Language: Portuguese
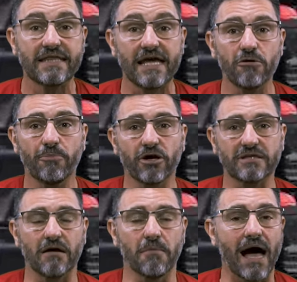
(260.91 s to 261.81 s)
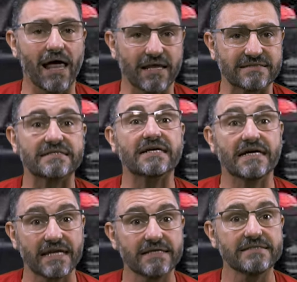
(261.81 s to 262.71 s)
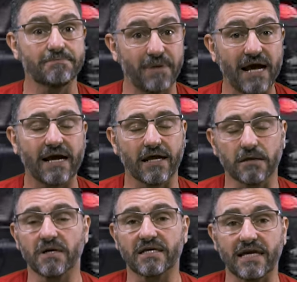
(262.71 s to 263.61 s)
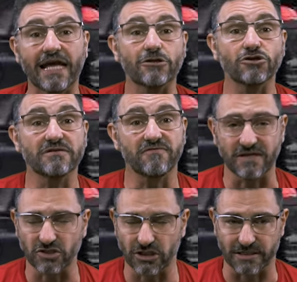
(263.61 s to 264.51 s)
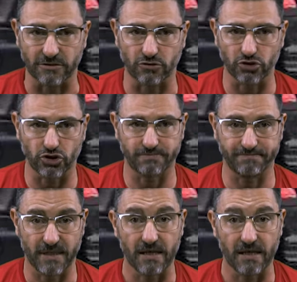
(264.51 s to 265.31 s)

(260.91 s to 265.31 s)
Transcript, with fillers: Tem um porta-malas grande pra caramba, 520 litros,